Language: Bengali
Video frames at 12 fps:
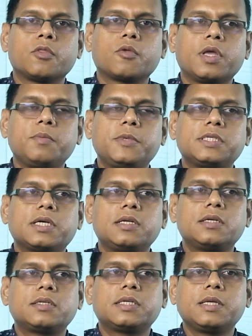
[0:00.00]
তো এই বিশাল
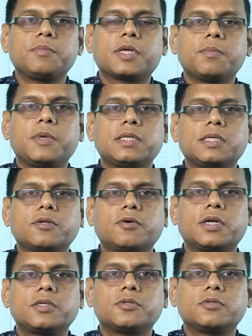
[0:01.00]
টিমকে মেনটেন
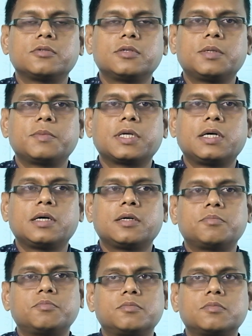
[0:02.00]
করার জন্য আমরা
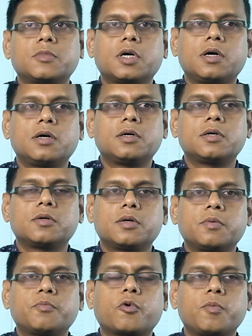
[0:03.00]

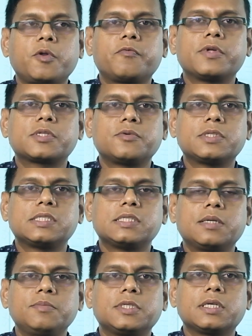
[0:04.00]
প্রবলেম ফেস
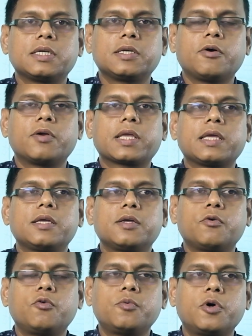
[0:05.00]
করতেছিলাম যে অনেকে
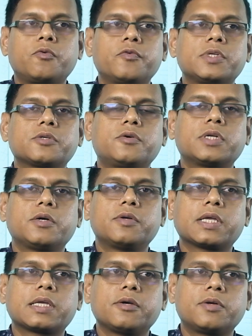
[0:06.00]
হোম অফিস করে
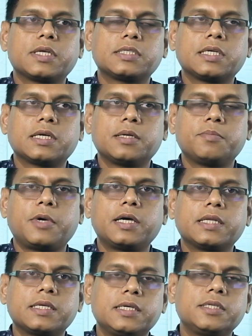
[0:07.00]
অনেকে অনেক জায়গায়
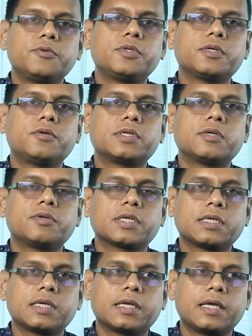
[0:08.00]
বাইরে গিয়ে ডিউটি করে
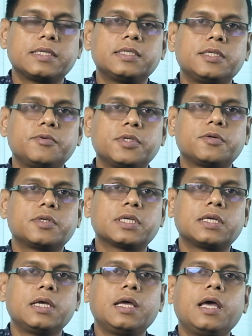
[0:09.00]
অনেকে গ্যারেজে ডিউটি করে
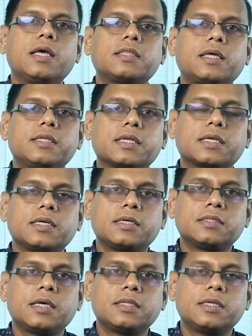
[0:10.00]
তাদেরকে
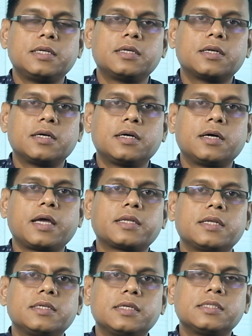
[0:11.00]
তাদের
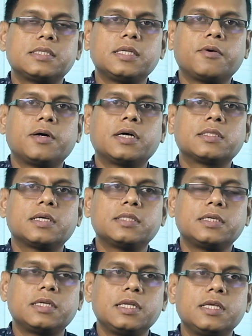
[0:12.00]
অ্যাটেন্ডেন্স নেওয়া
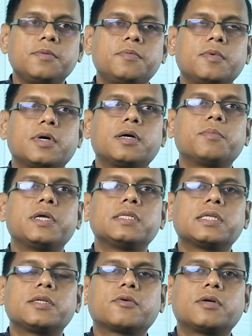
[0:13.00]
তাদের লিভ
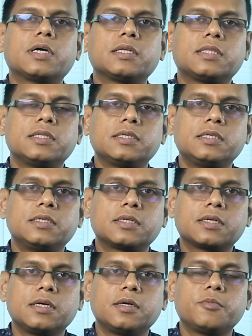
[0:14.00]
মেনটেন করা তাদের
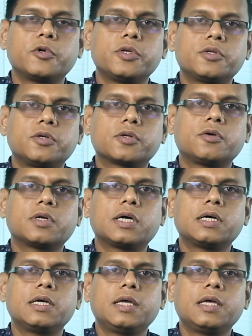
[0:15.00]
মনিটর করা